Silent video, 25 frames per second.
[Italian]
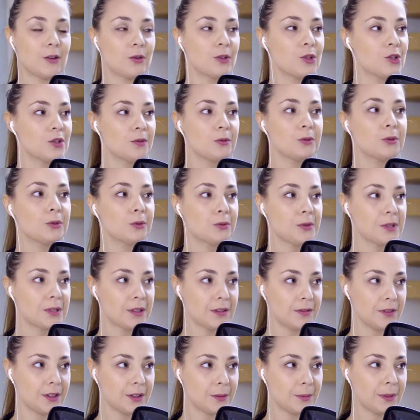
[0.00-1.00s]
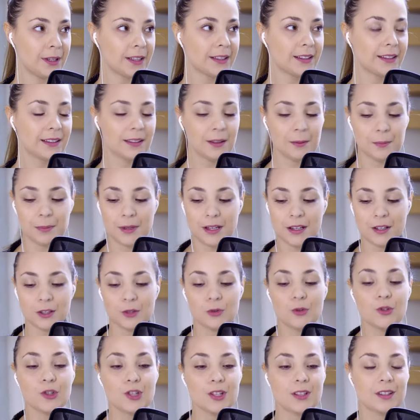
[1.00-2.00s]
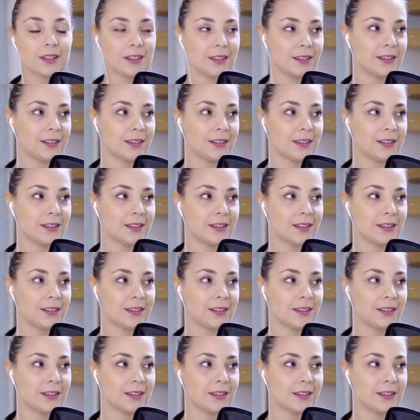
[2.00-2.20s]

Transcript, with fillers: ho ricevuto questi feedback, per riuscire